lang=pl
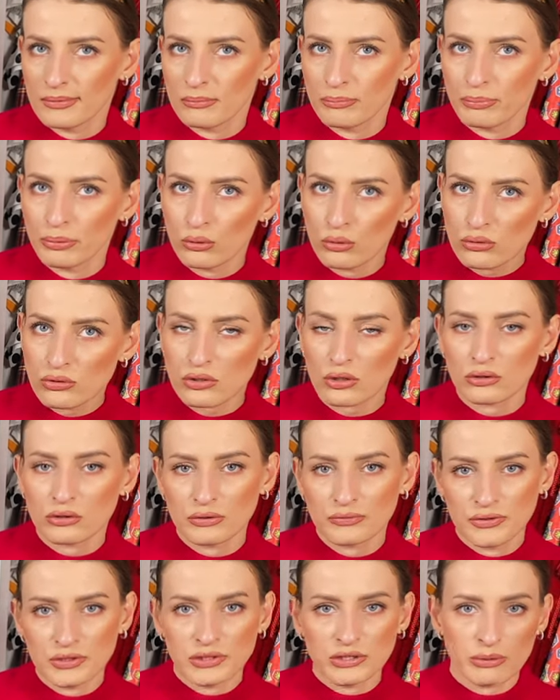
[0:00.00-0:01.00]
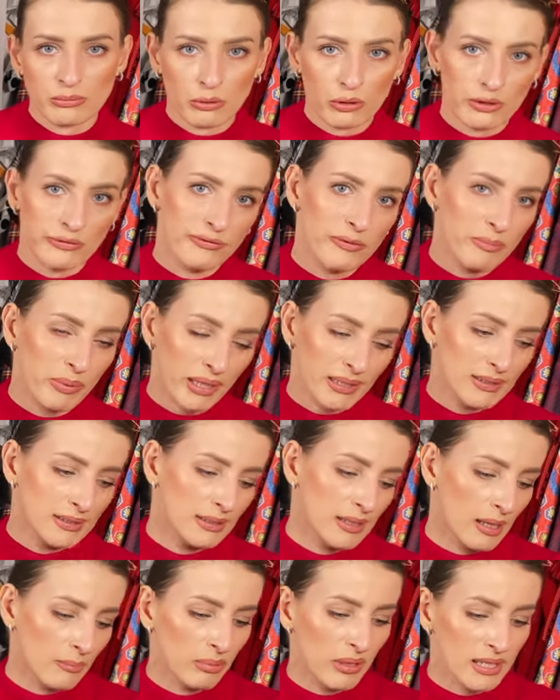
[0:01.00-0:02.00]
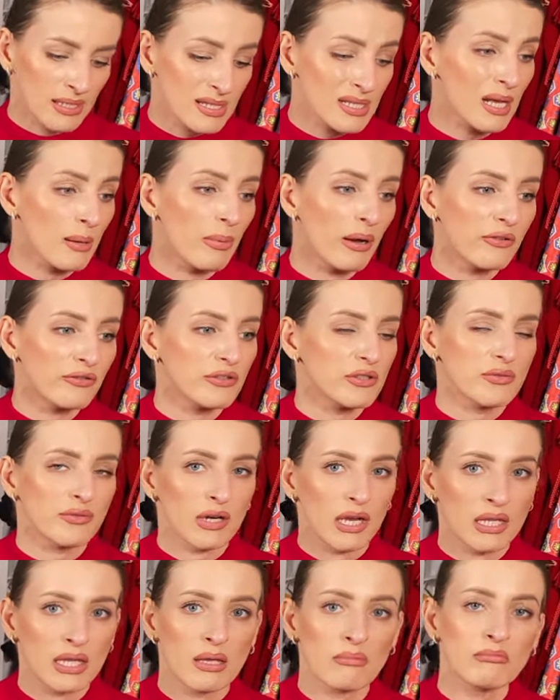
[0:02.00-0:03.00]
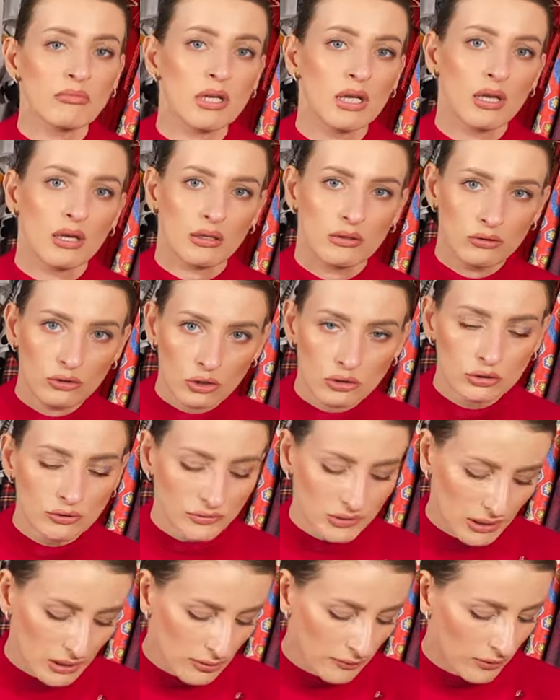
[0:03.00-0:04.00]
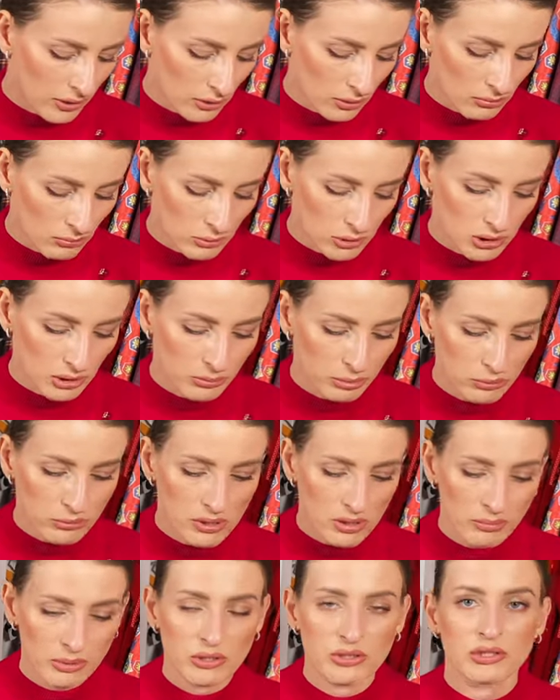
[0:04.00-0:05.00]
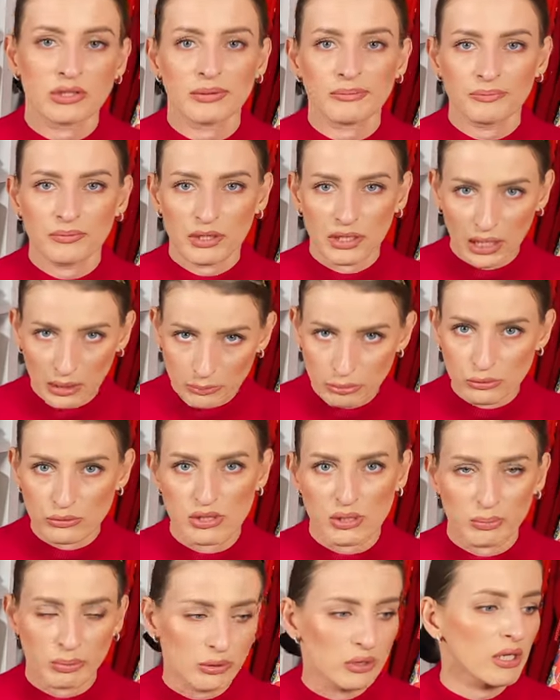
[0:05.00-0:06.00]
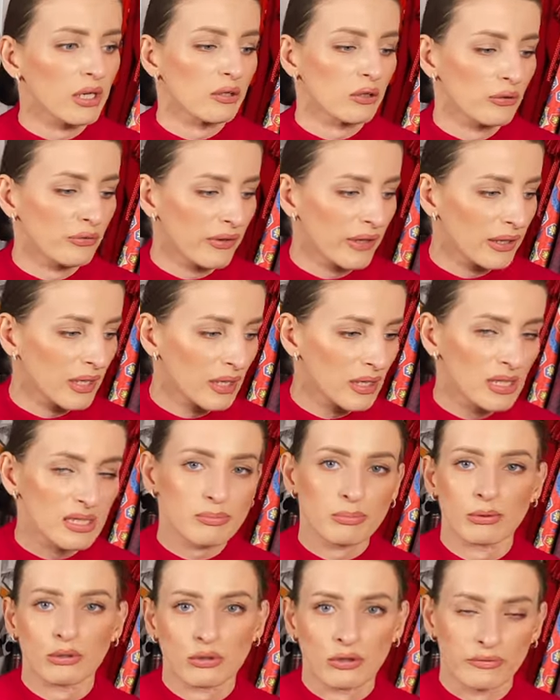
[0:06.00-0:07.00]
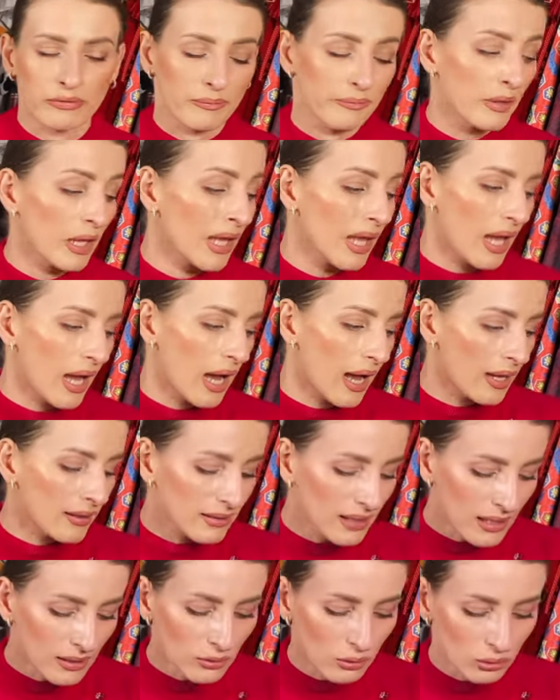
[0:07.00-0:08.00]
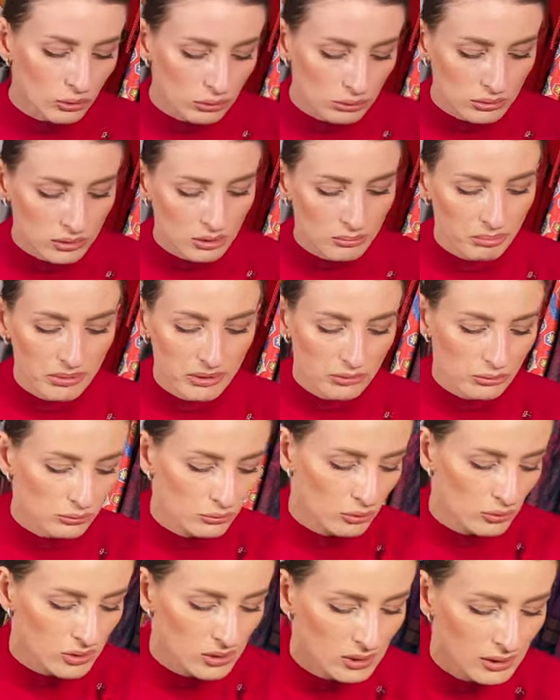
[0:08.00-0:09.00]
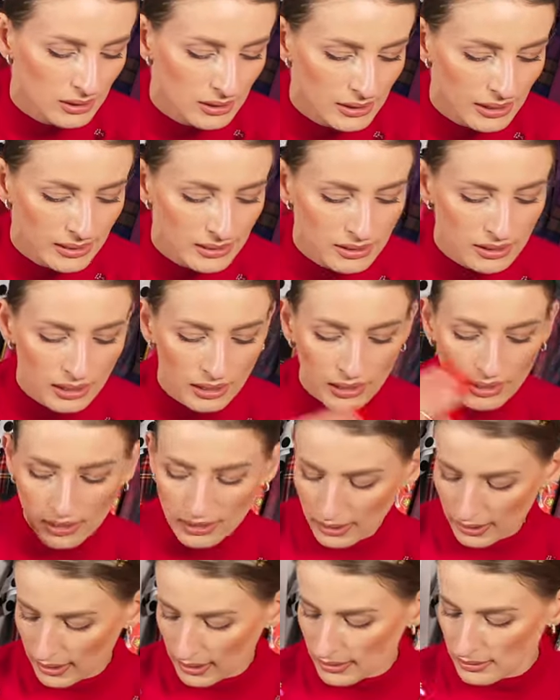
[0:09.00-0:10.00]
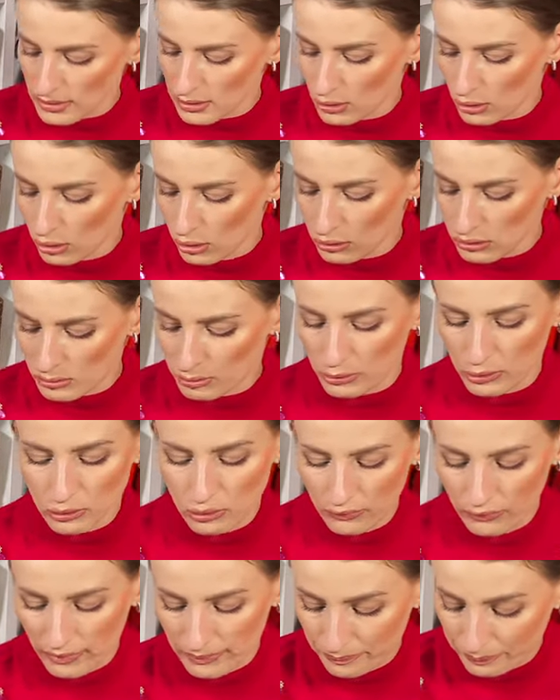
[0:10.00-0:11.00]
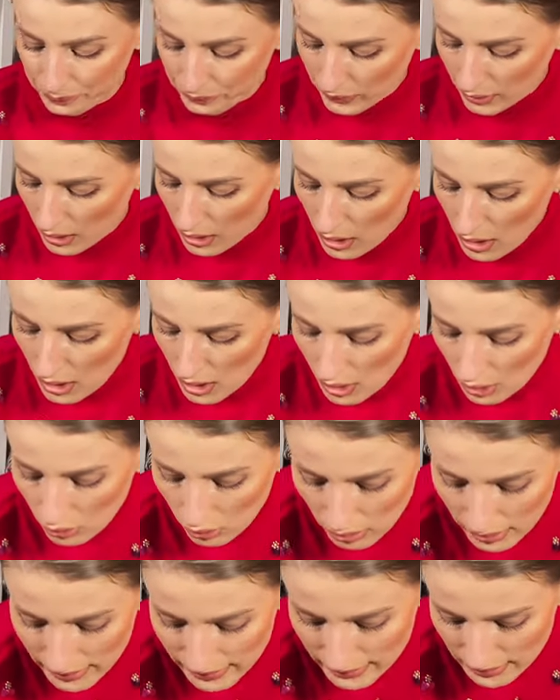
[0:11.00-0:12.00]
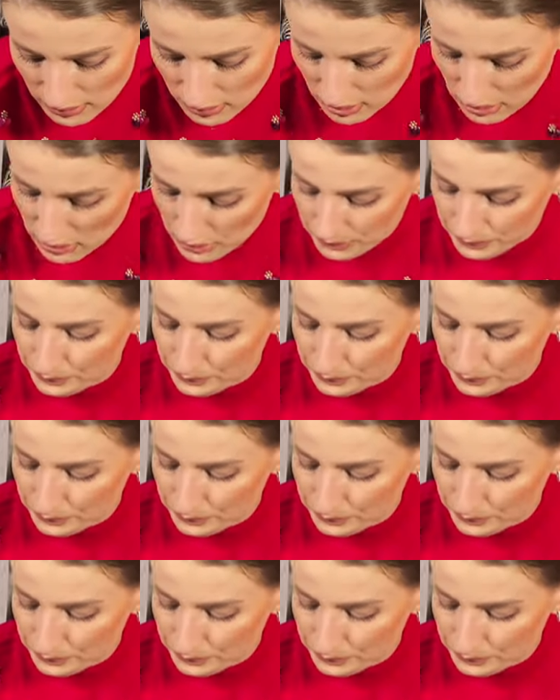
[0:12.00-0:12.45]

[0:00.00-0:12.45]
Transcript: Plus oczywiście moje wypady na plac zabaw z Franiem, no to wtedy wiadomo, że bluza będzie jak bluza potraktowana na sportowo. A tak ogólnie będą to stylizacje elegancko-sportowe. Kolejna rzecz,